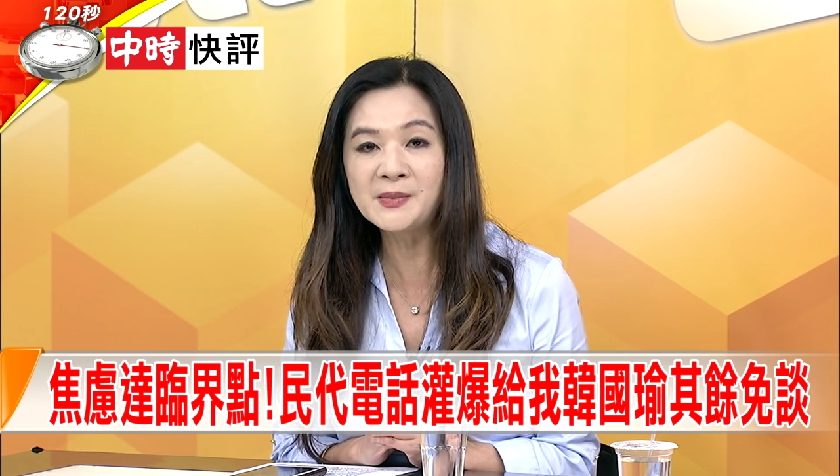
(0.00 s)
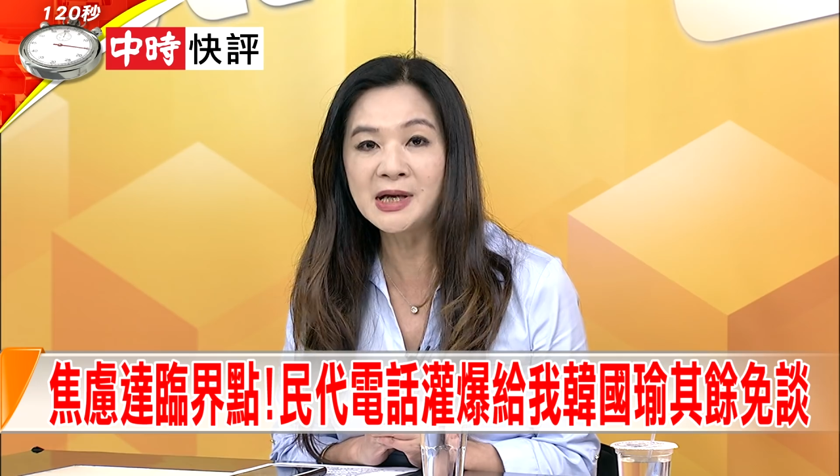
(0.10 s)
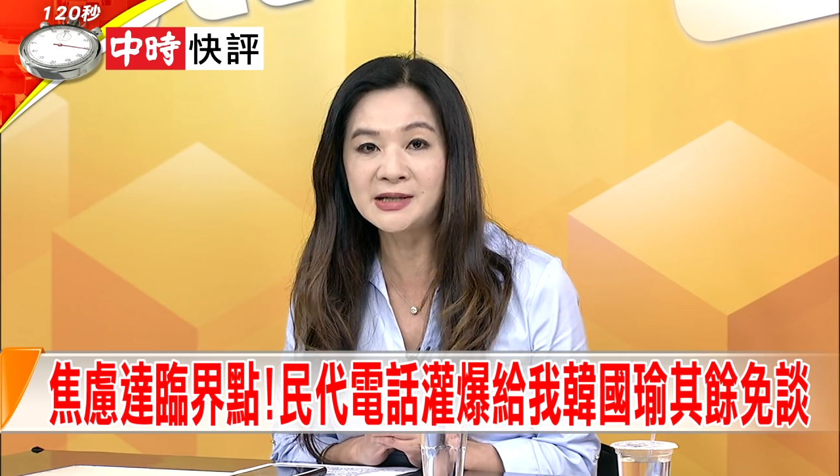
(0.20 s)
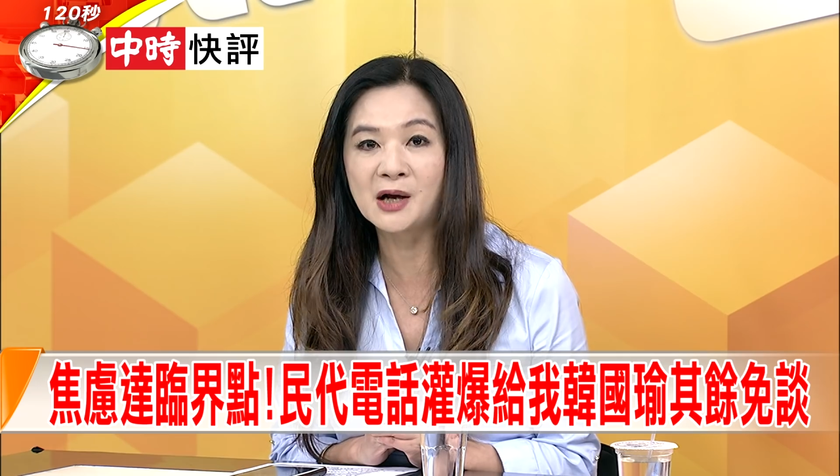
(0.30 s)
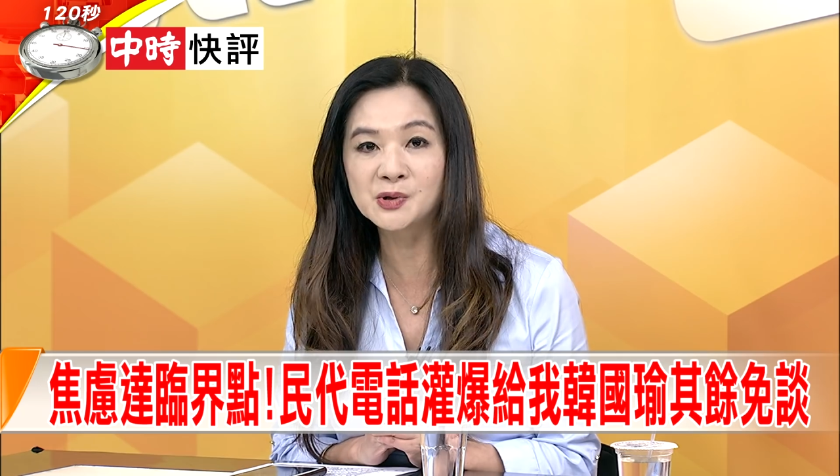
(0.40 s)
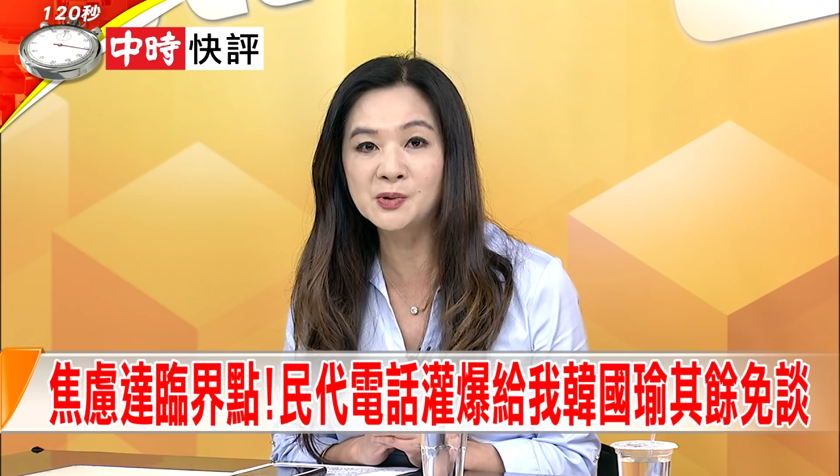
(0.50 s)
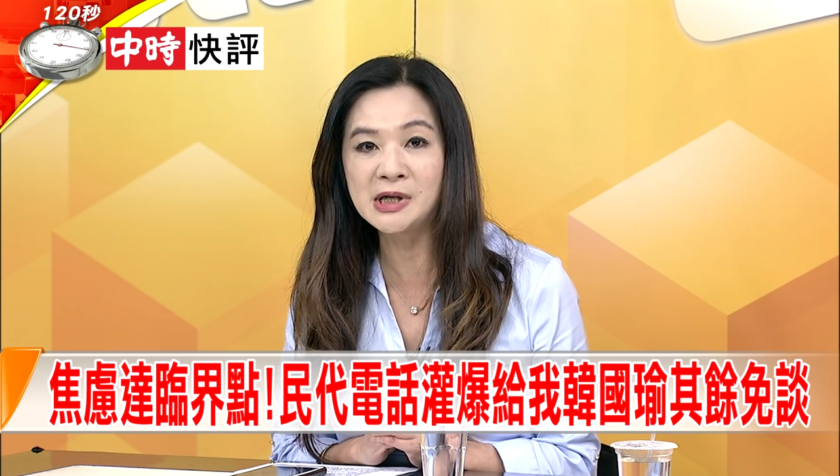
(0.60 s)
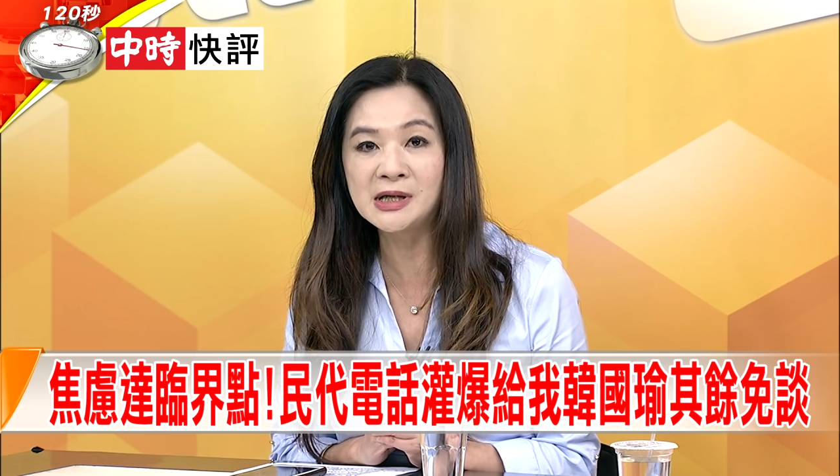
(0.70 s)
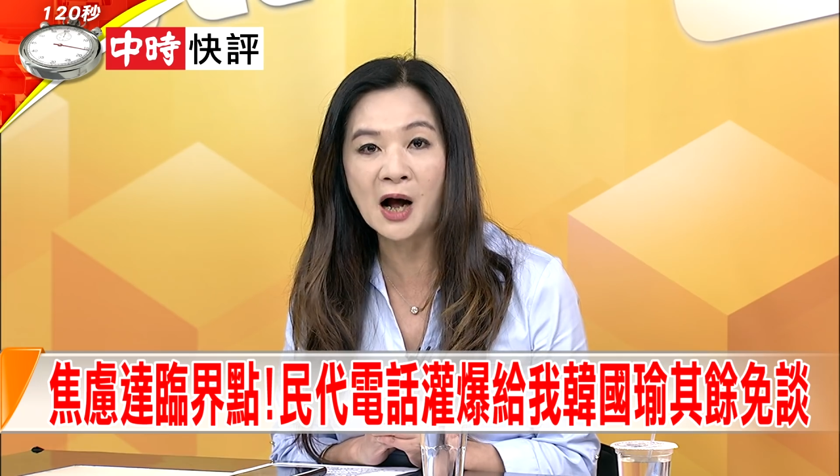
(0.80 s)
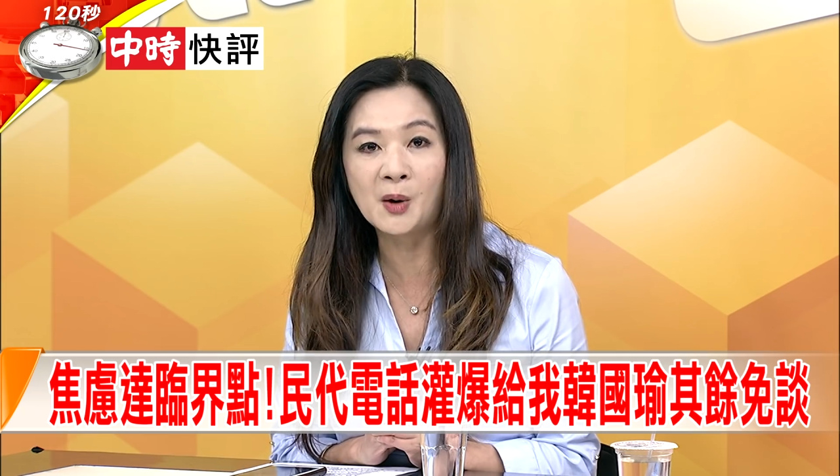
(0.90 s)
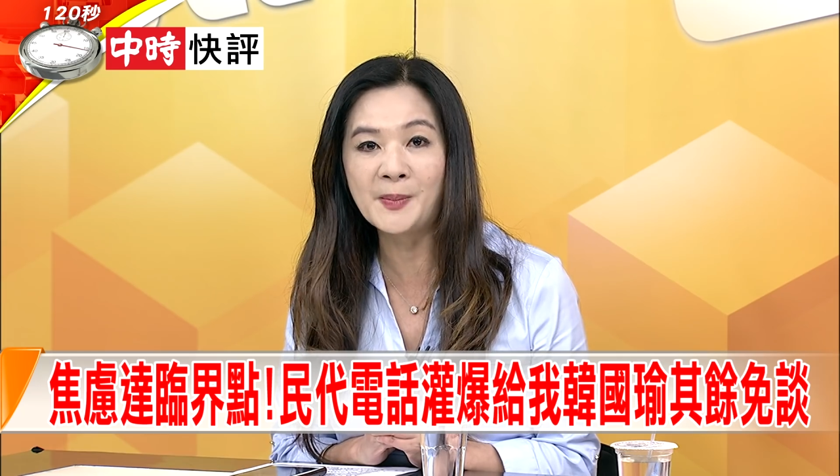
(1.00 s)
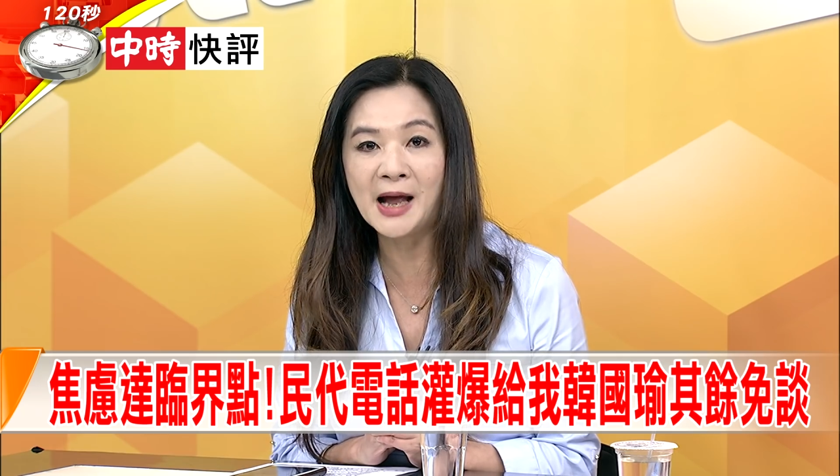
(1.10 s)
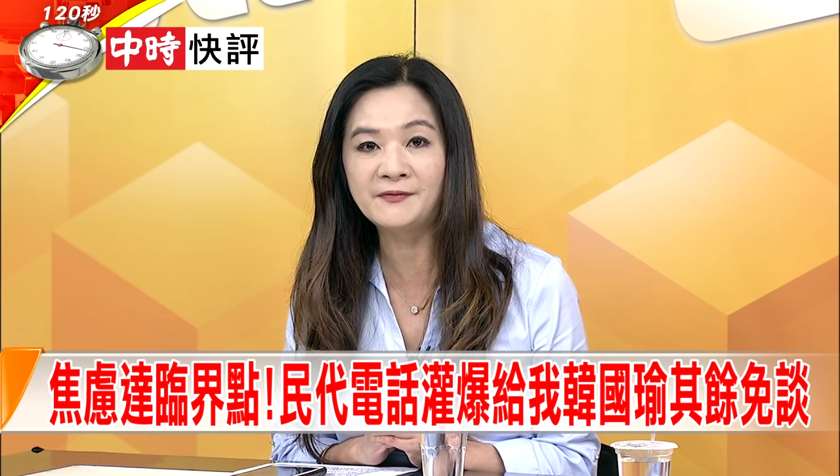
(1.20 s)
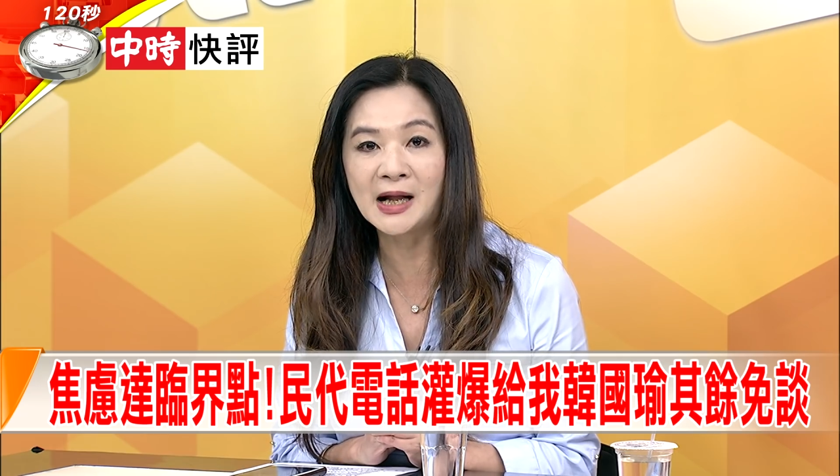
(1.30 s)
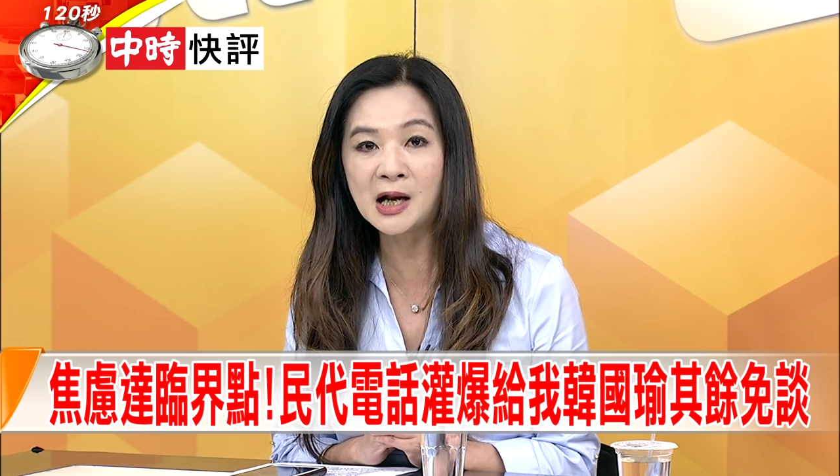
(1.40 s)
们也想出了一个好
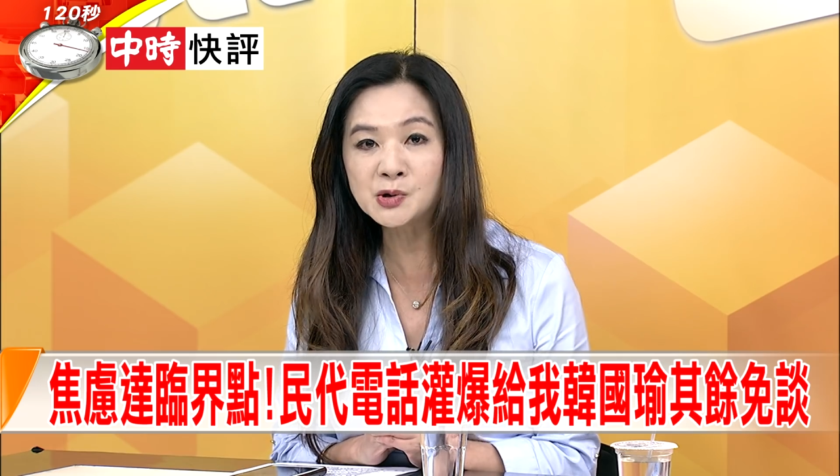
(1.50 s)
办法。